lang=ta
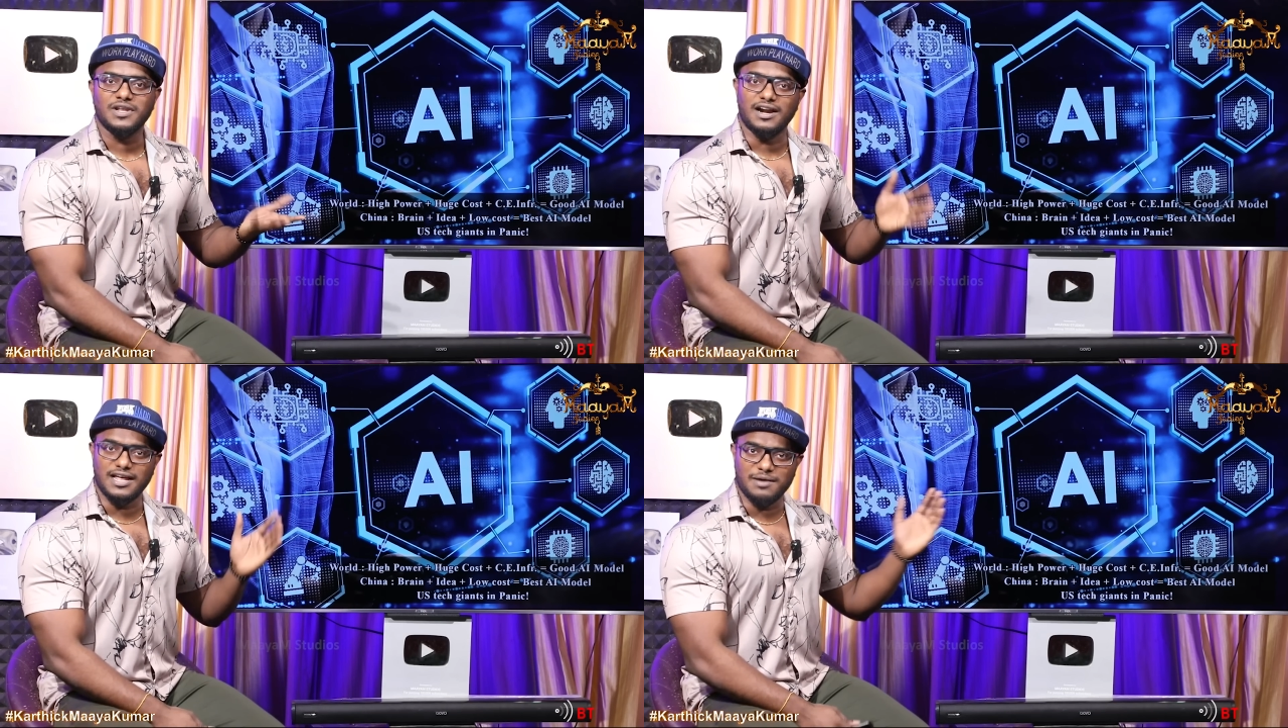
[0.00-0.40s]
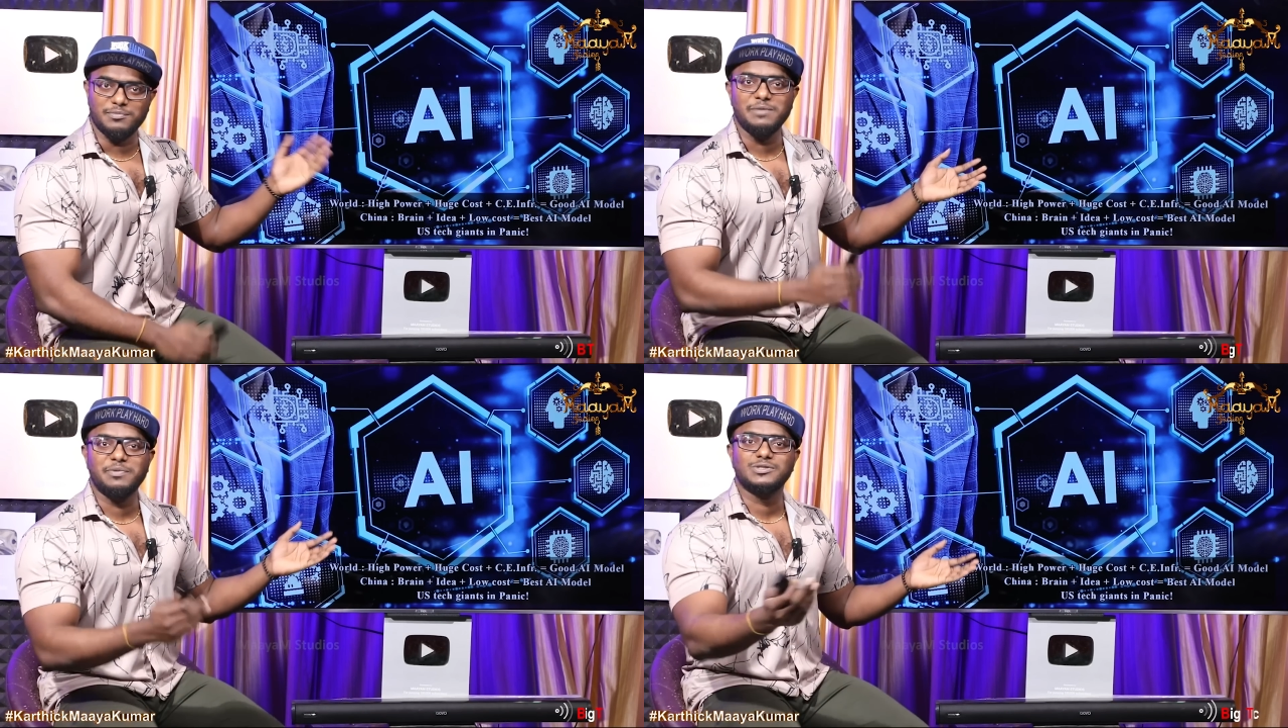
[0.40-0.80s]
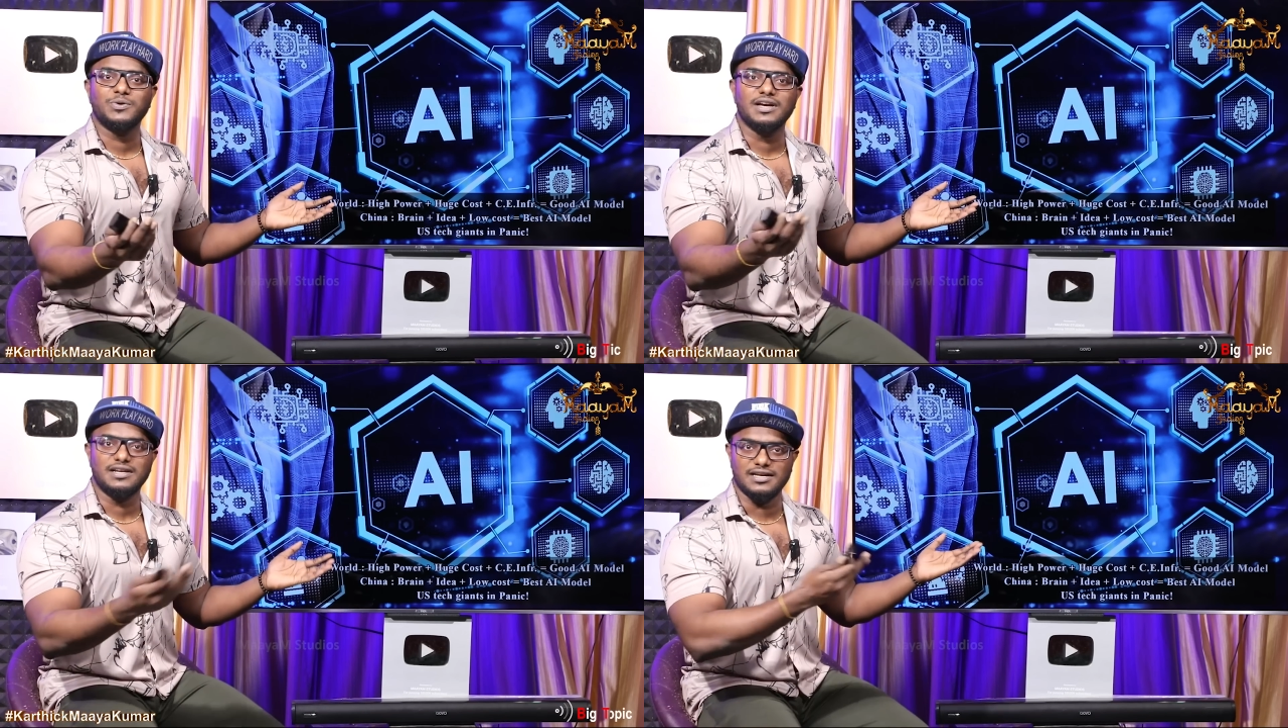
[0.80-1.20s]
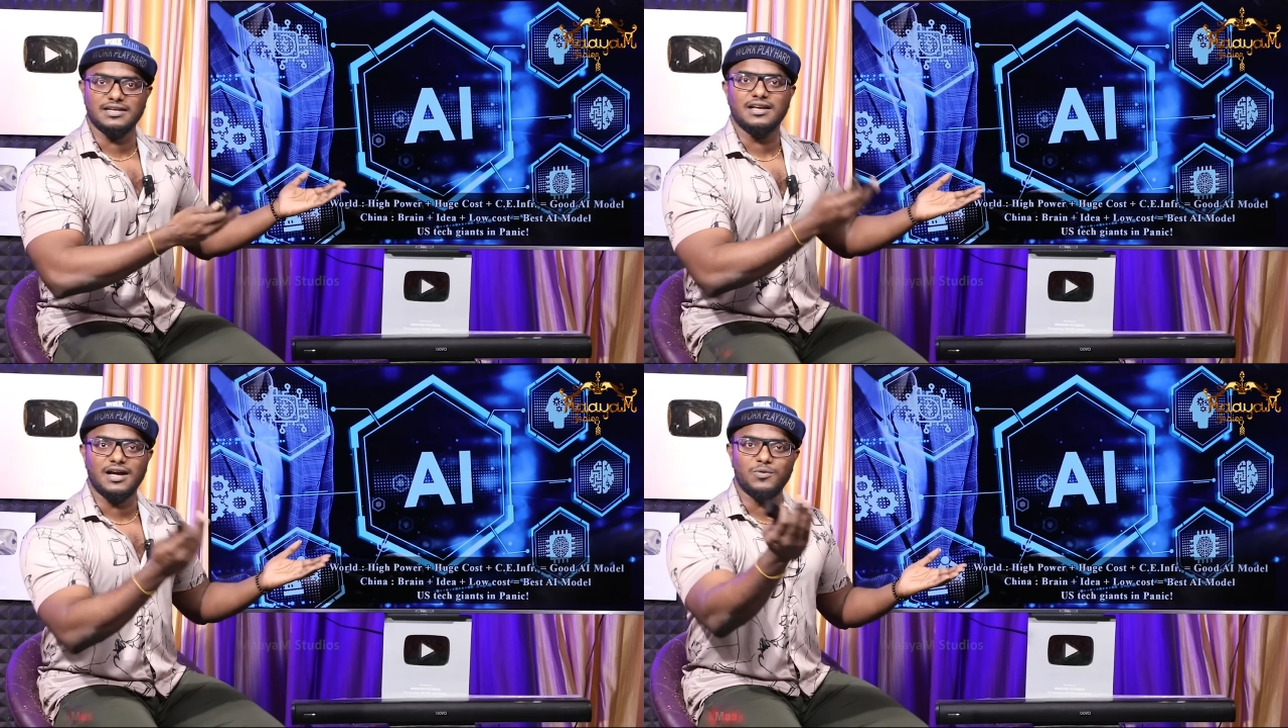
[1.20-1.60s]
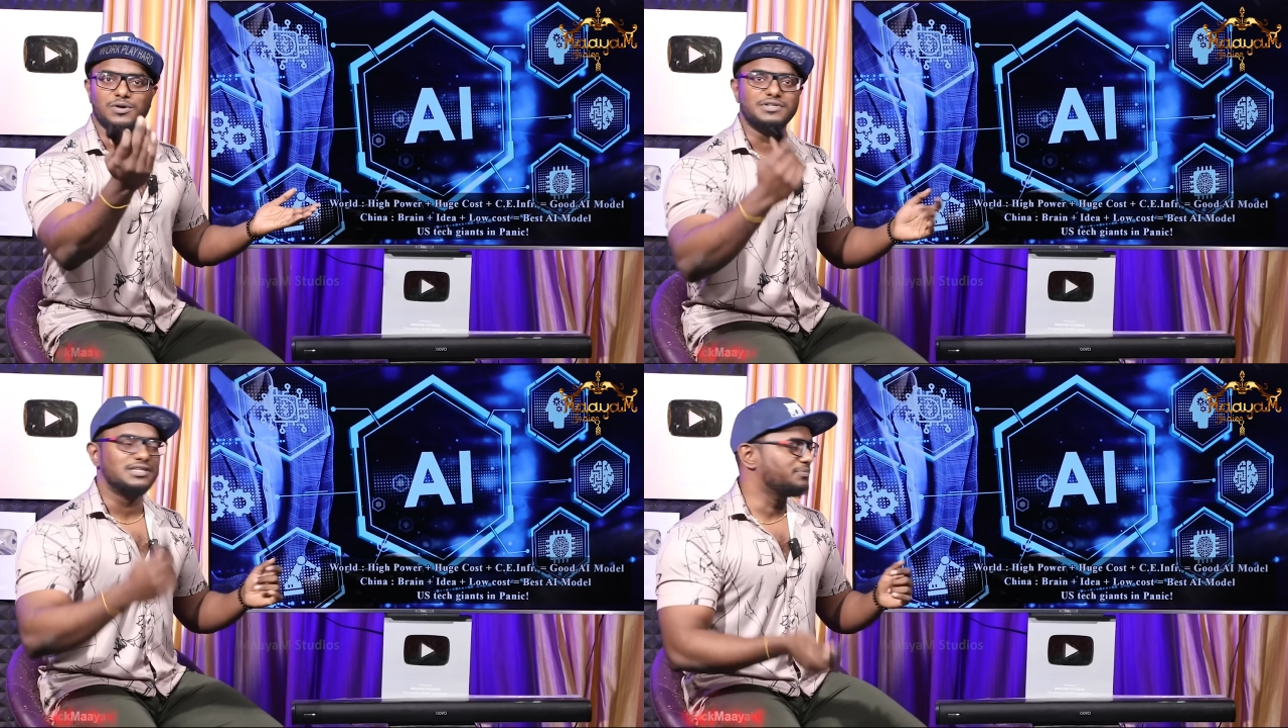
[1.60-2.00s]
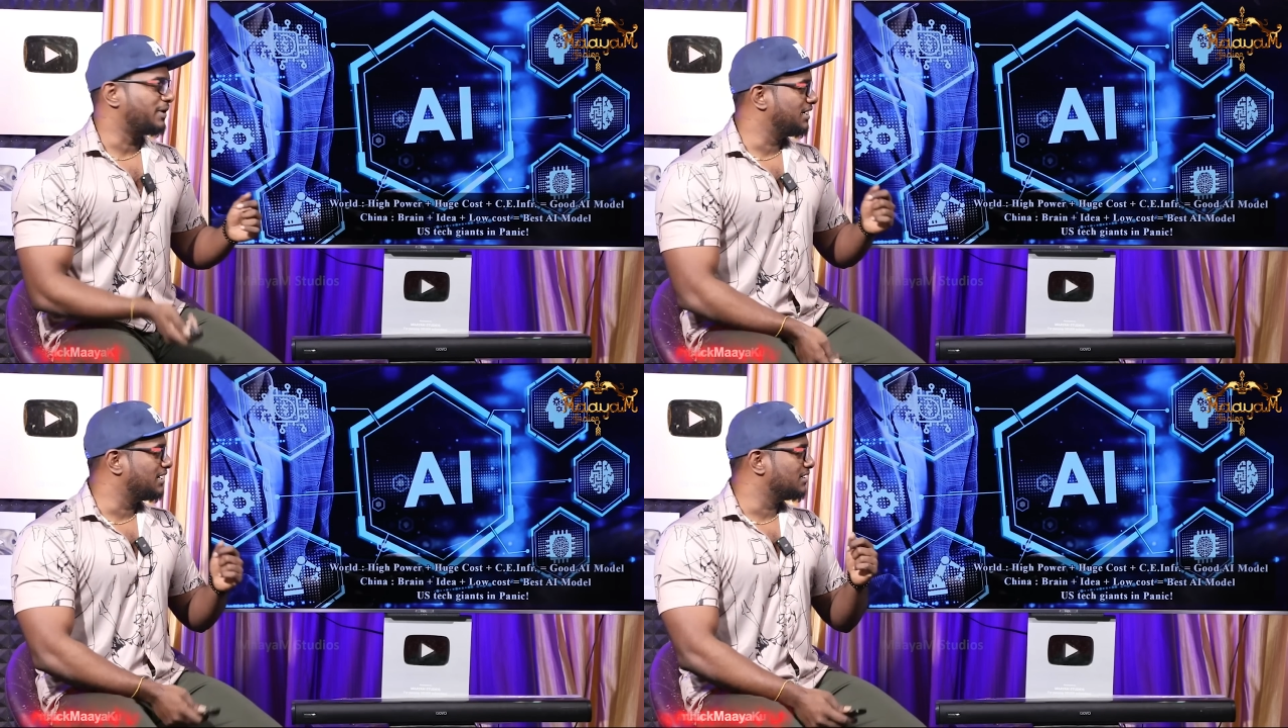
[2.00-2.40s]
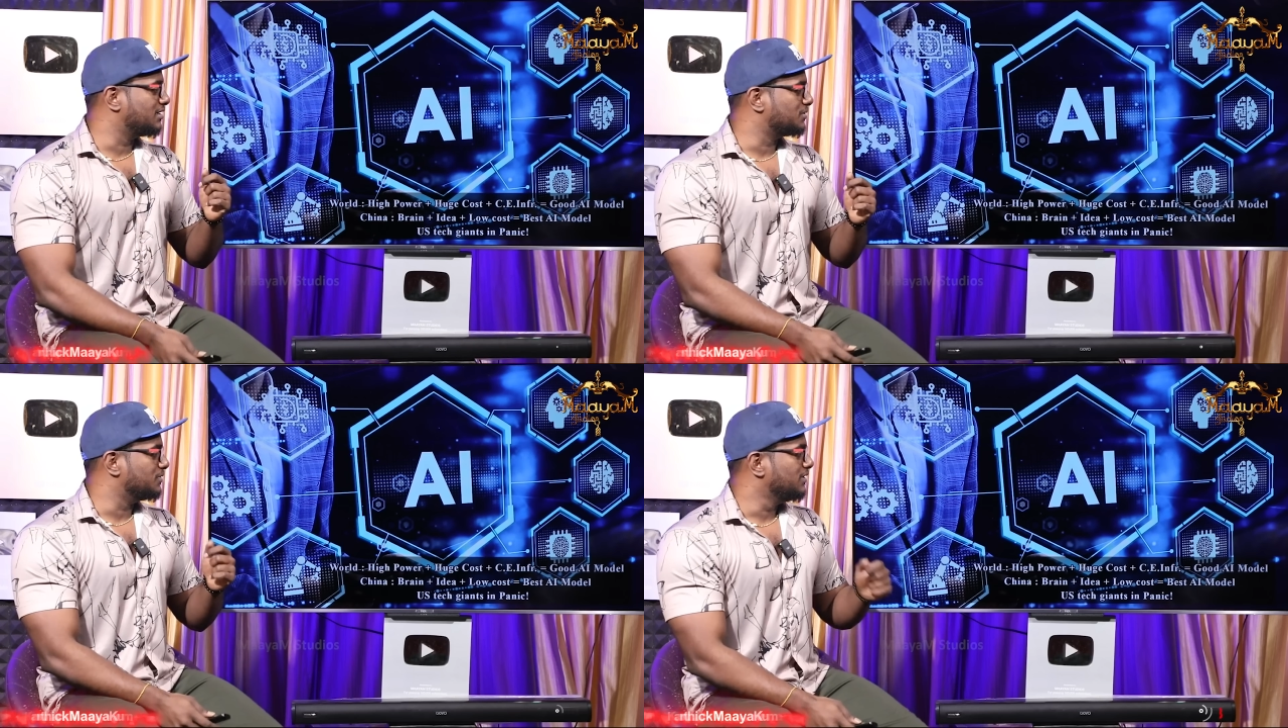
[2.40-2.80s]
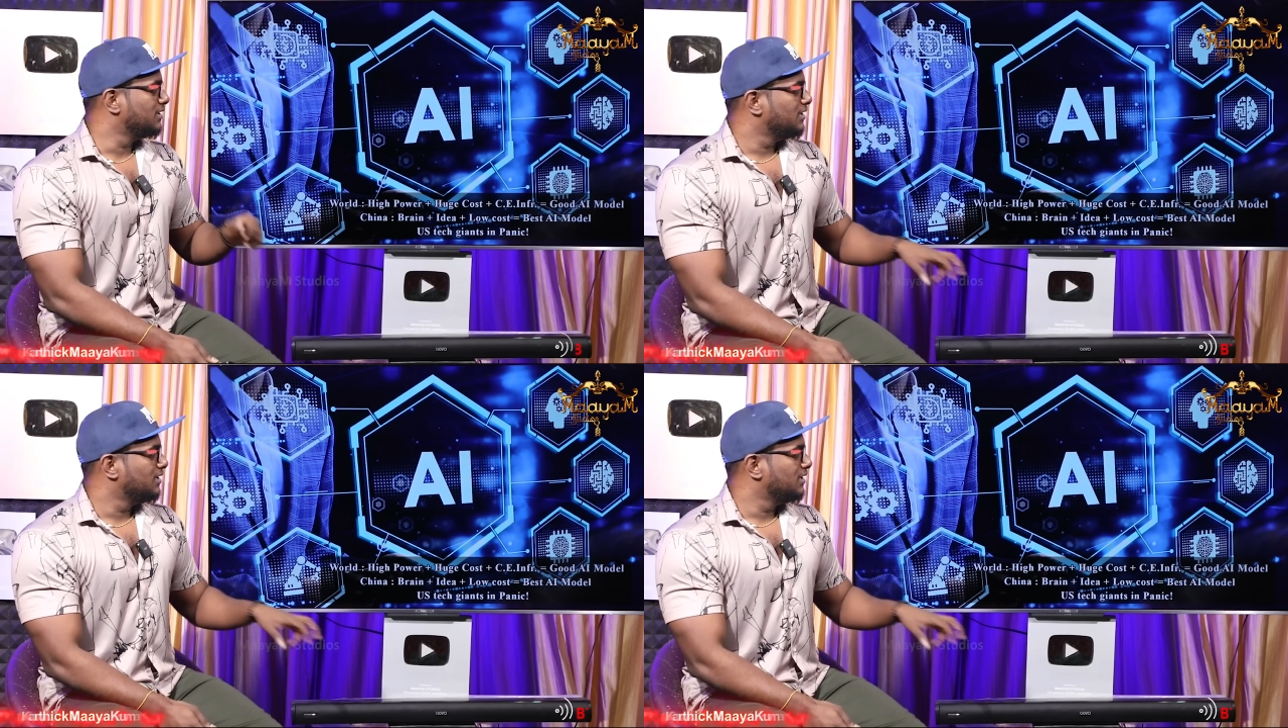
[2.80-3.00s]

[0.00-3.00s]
ஆனால் நம்மளே பேசுகிறோன்னாக்கா அவ்வளோ விஷயத்தை பண்ணியிருக்காங்கன்னு அர்த்தம்